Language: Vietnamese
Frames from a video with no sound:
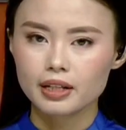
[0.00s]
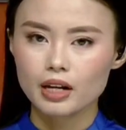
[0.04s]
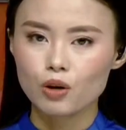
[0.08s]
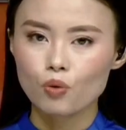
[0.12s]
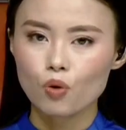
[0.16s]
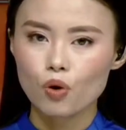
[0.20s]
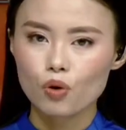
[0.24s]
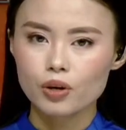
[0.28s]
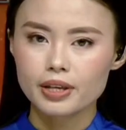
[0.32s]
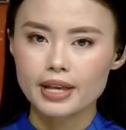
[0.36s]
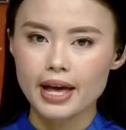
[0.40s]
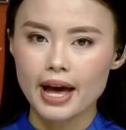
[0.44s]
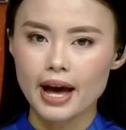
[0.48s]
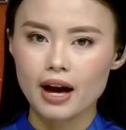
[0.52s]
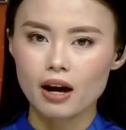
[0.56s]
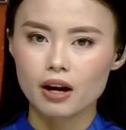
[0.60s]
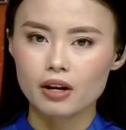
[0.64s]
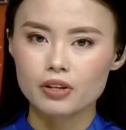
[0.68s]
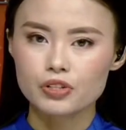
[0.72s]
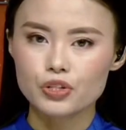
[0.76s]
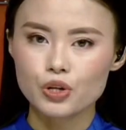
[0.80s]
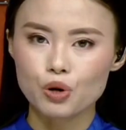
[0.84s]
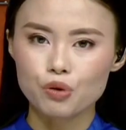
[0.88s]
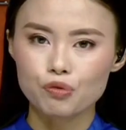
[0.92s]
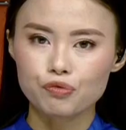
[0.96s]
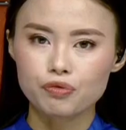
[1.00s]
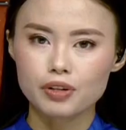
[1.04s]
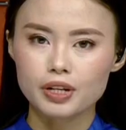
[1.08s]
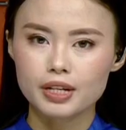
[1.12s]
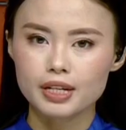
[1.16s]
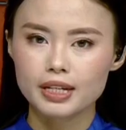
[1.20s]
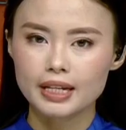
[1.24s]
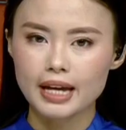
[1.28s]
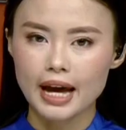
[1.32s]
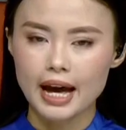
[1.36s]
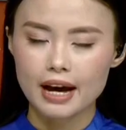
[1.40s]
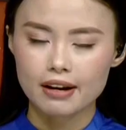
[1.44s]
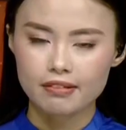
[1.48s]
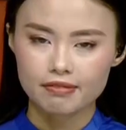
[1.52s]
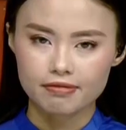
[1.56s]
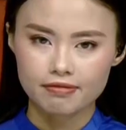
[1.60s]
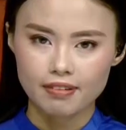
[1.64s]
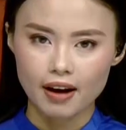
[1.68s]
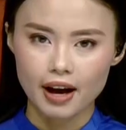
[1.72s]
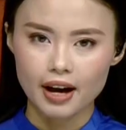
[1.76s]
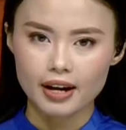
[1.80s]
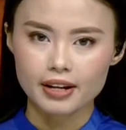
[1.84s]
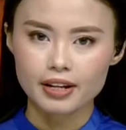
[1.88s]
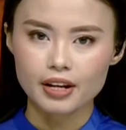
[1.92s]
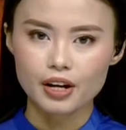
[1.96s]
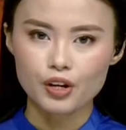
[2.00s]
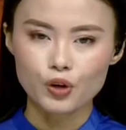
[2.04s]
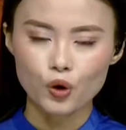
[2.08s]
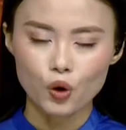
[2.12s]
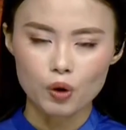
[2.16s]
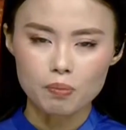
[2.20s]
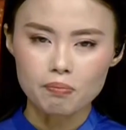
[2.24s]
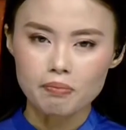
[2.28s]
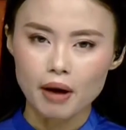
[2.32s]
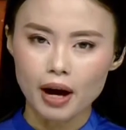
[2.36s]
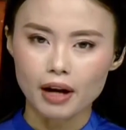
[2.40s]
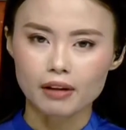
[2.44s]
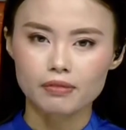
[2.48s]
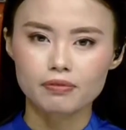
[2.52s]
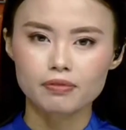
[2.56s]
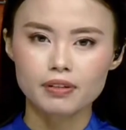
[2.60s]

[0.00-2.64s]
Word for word: các quốc gia ở châu Phi càng phải đối mặt